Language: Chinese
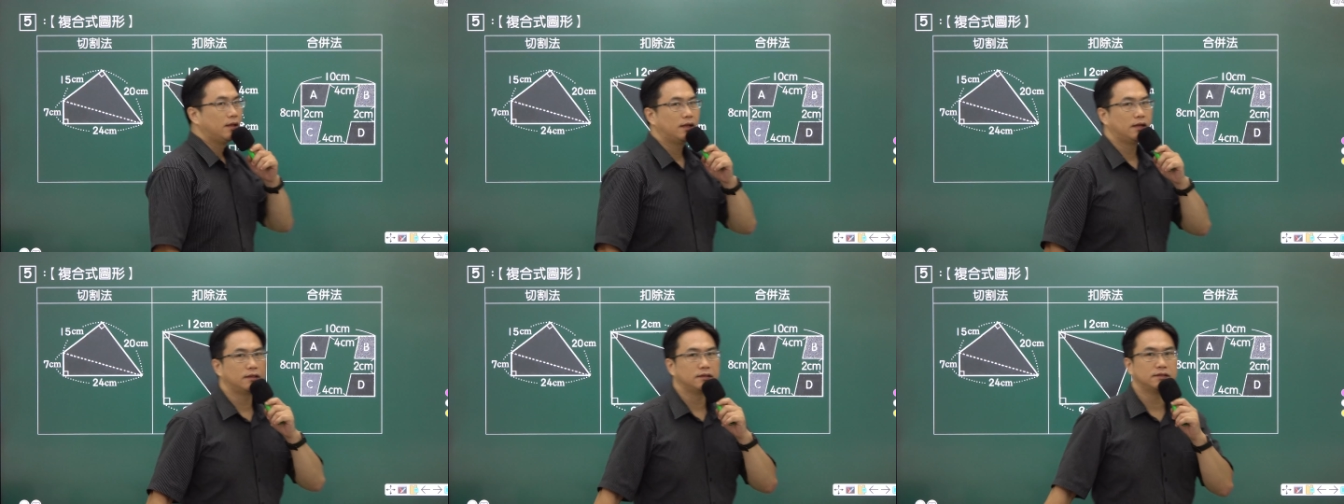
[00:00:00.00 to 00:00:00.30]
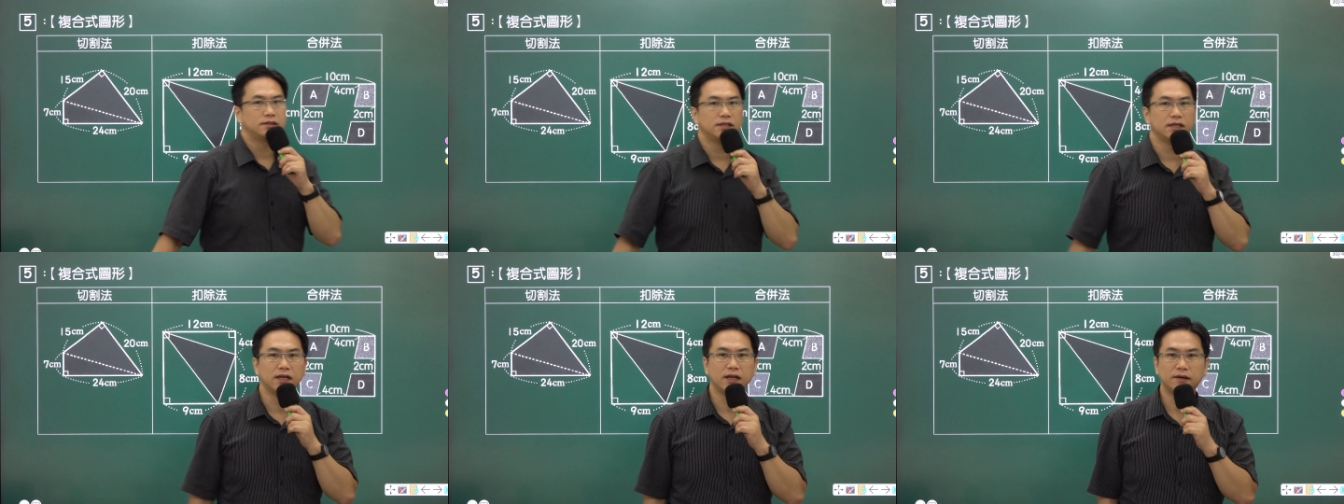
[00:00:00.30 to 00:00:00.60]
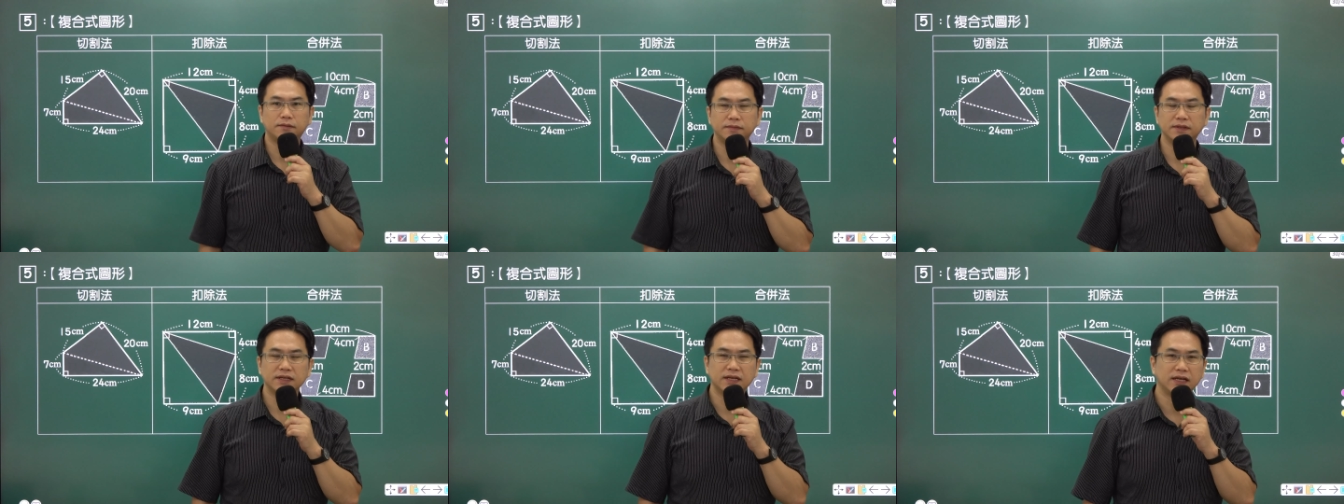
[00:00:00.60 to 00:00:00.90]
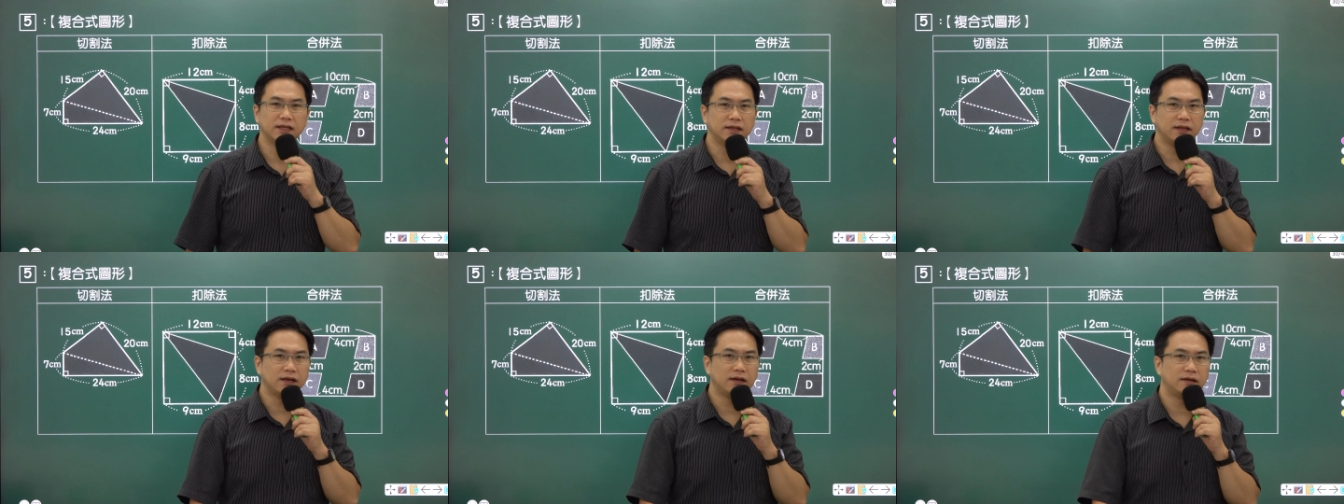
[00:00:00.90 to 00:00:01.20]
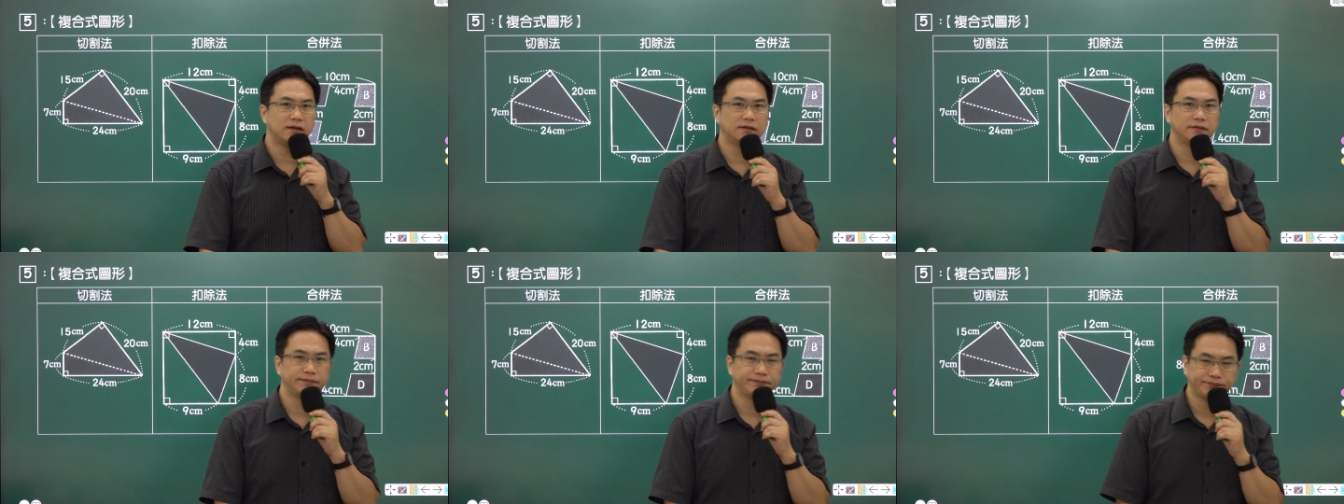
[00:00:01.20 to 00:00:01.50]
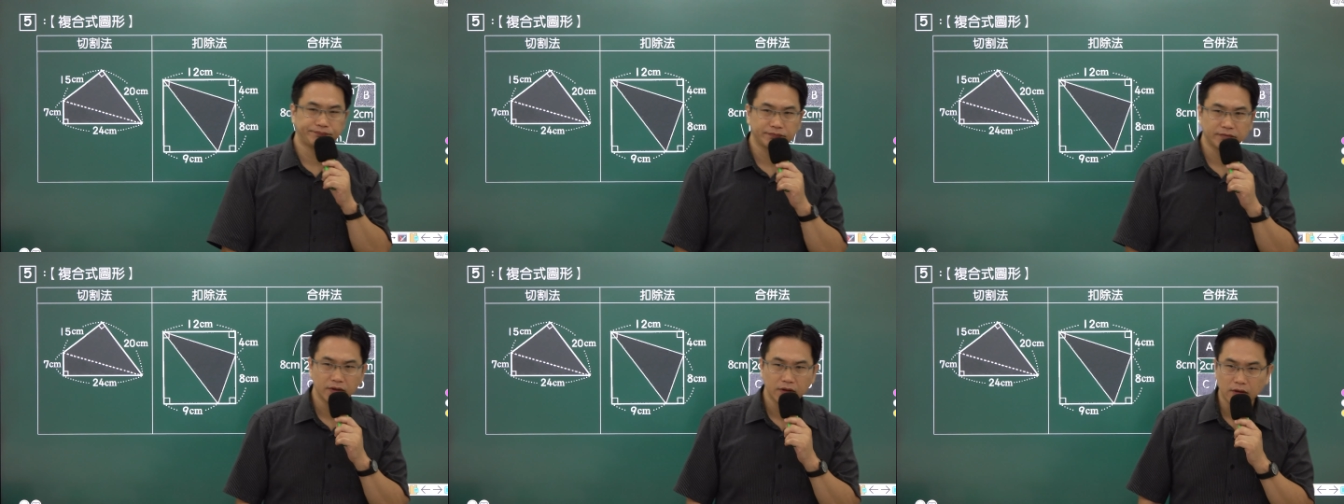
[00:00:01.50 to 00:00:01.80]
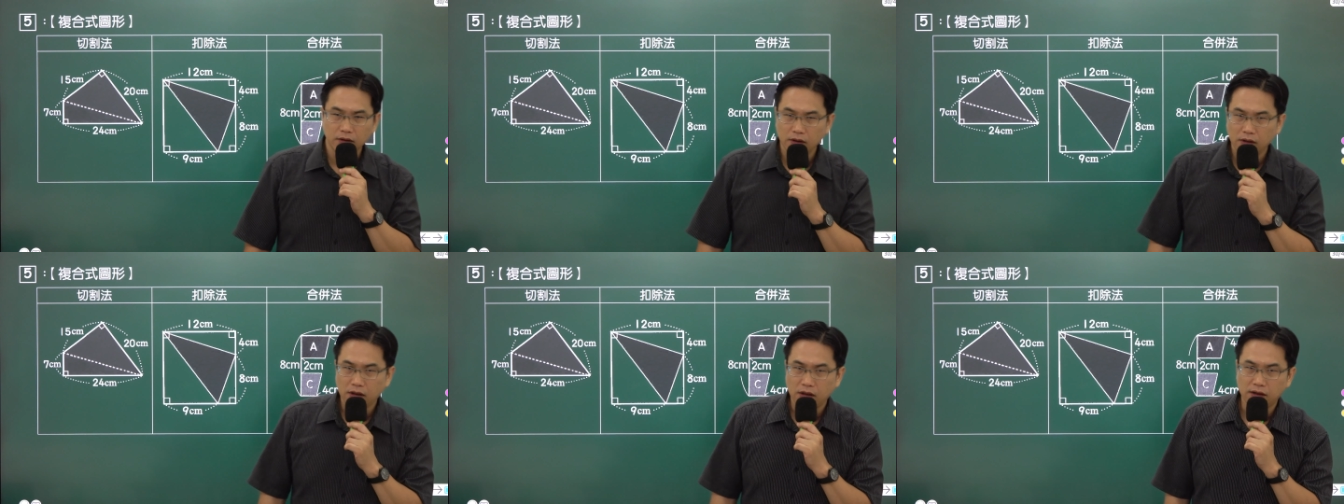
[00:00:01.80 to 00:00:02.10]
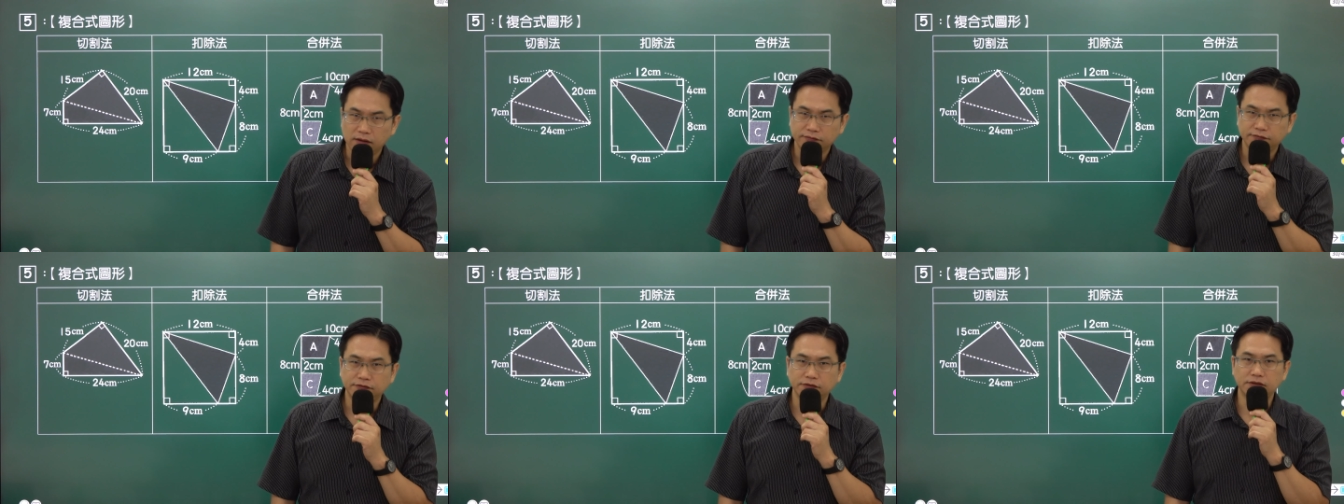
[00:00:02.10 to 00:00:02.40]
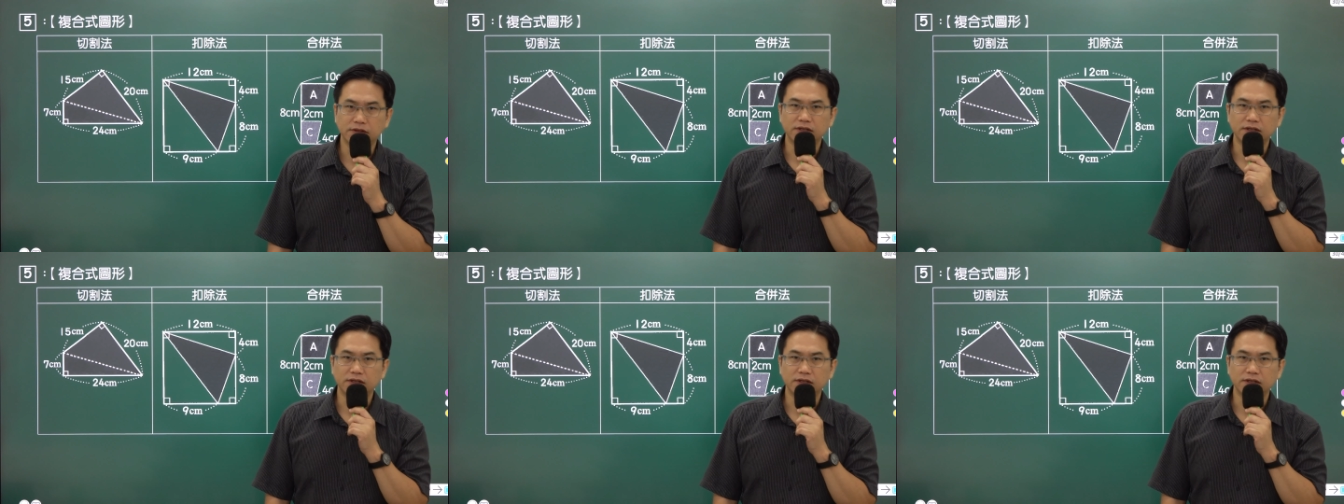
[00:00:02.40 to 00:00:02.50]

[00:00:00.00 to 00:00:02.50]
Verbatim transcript: 好，再来我们看到复